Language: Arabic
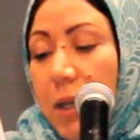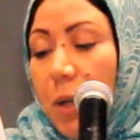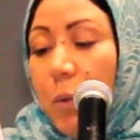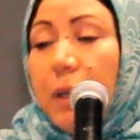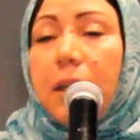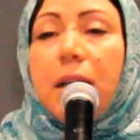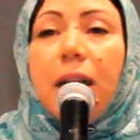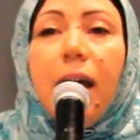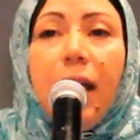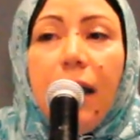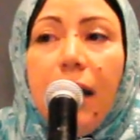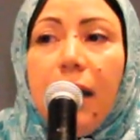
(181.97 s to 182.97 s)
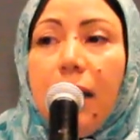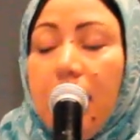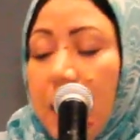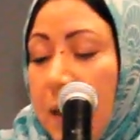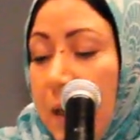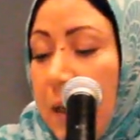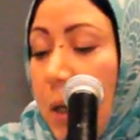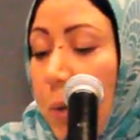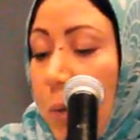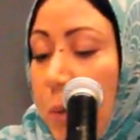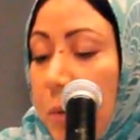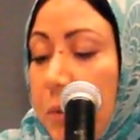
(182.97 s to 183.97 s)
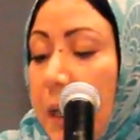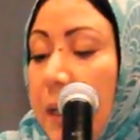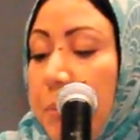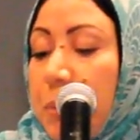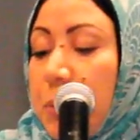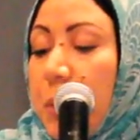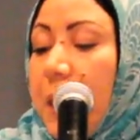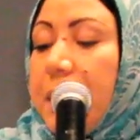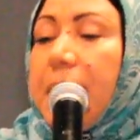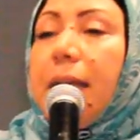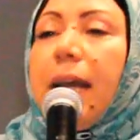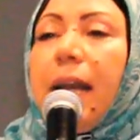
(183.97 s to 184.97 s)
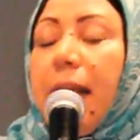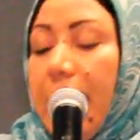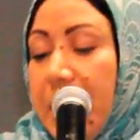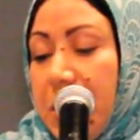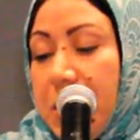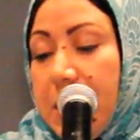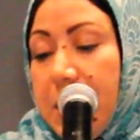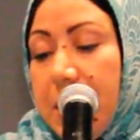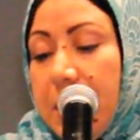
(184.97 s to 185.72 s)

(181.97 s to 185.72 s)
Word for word: والله لو طلبت هنيء العيش